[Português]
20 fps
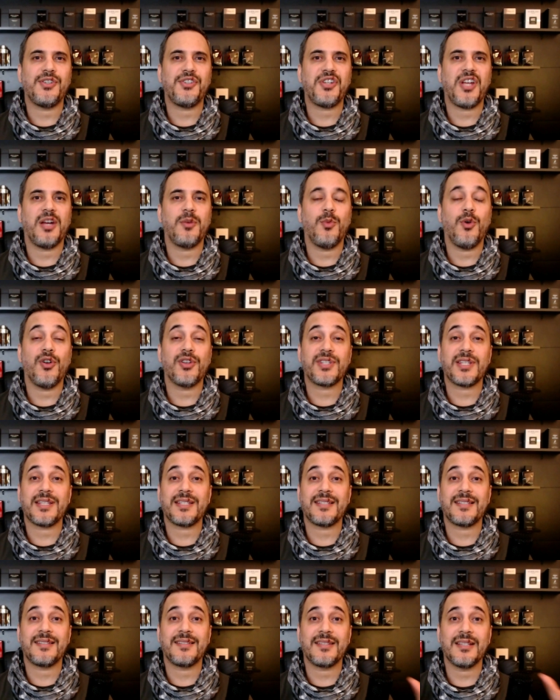e
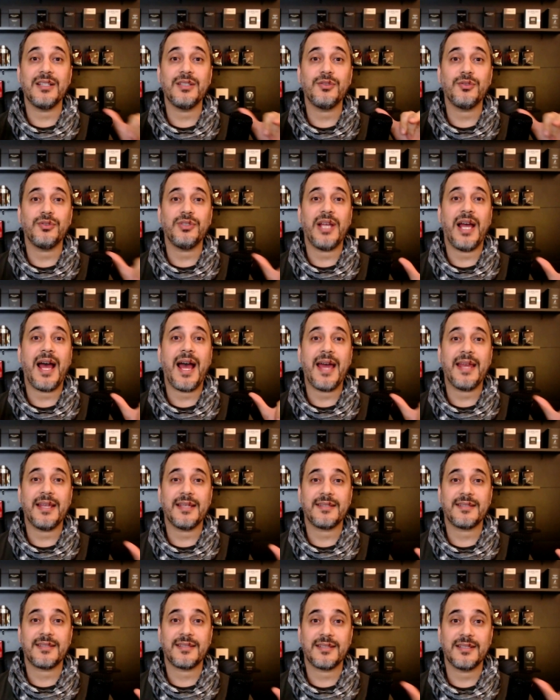charmosas, Sandro na
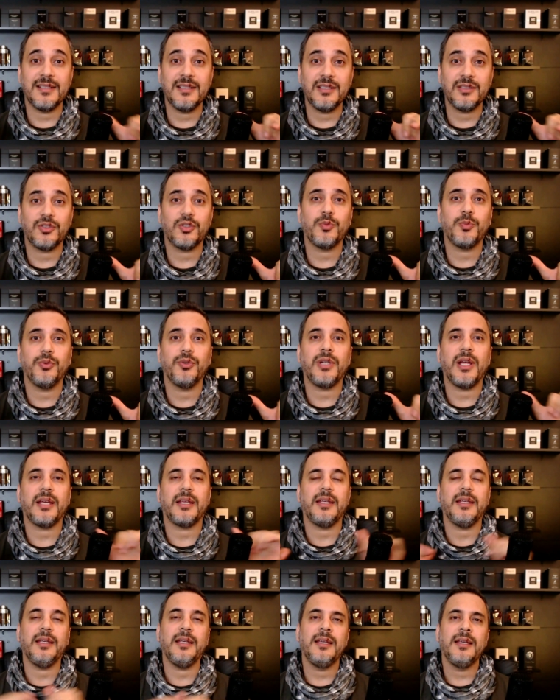área, Sandro por
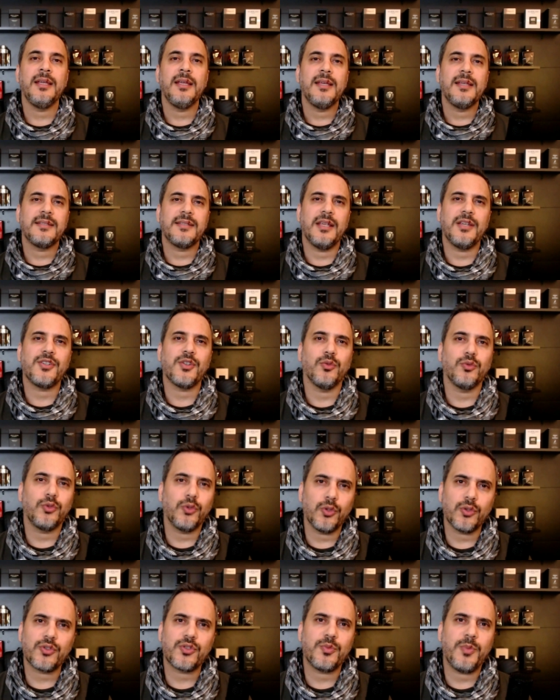aqui. Sejam
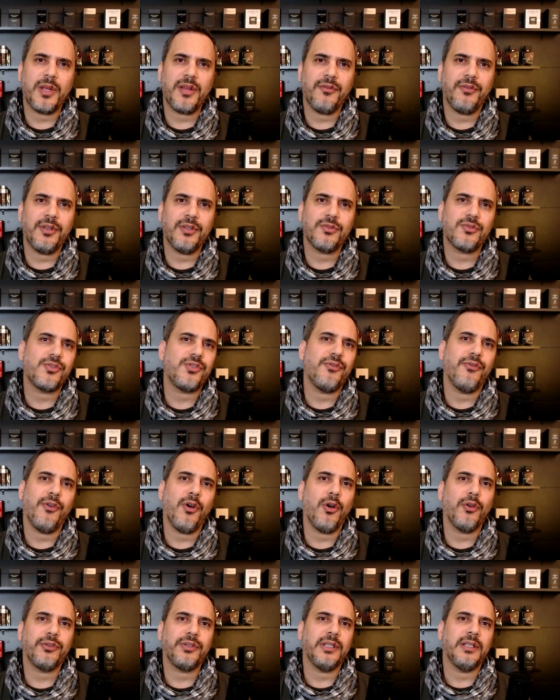todos bem-vindos de
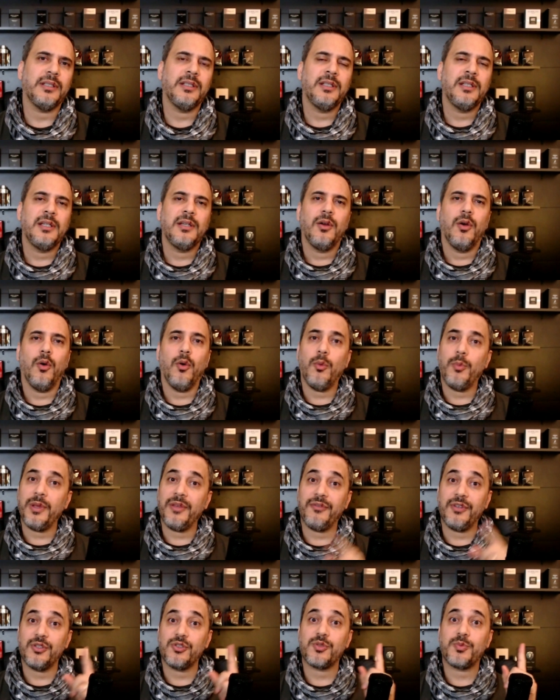volta ou
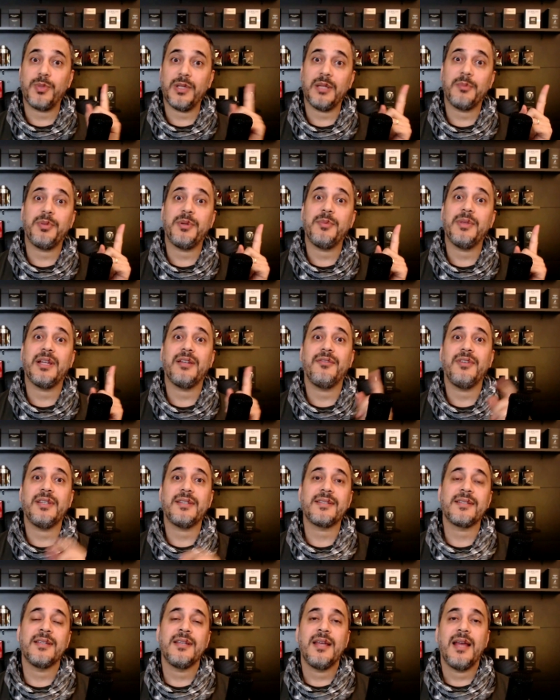bem-vindos pela primeira
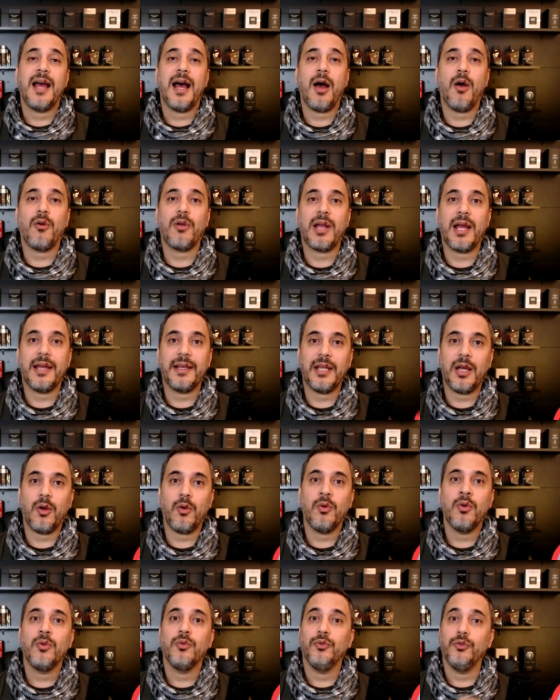vez ao
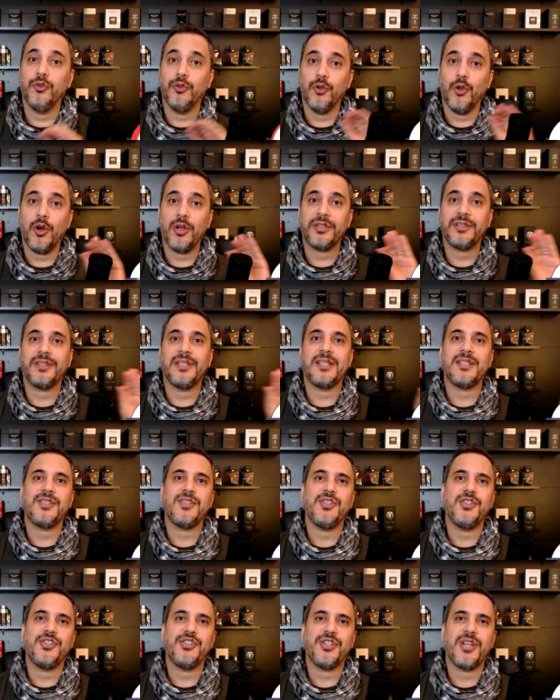canal Notas
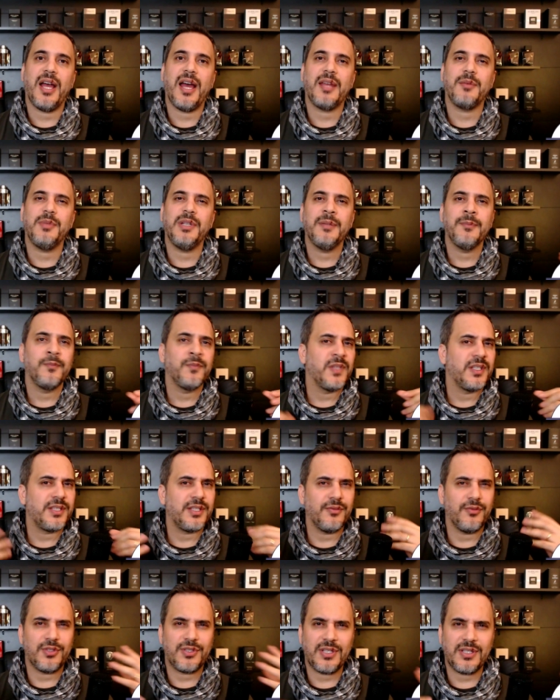de Charme.
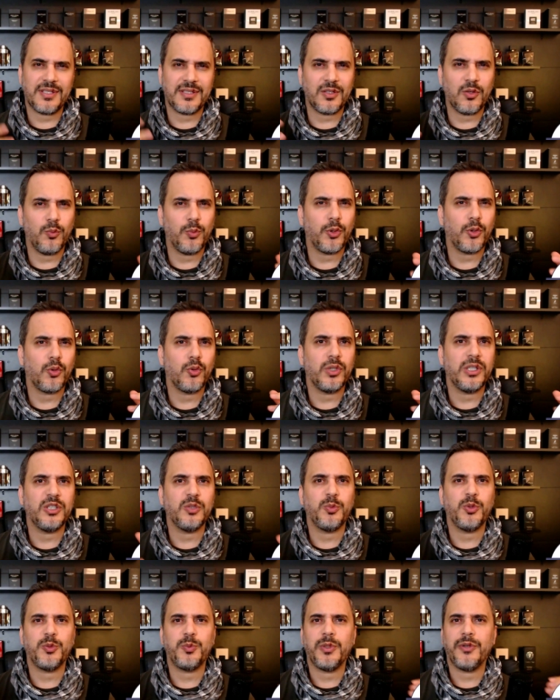Se vocês estão
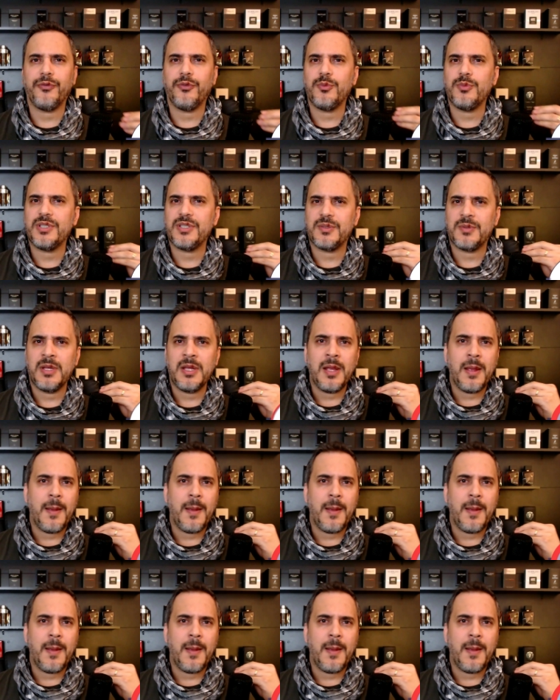procurando por perfumes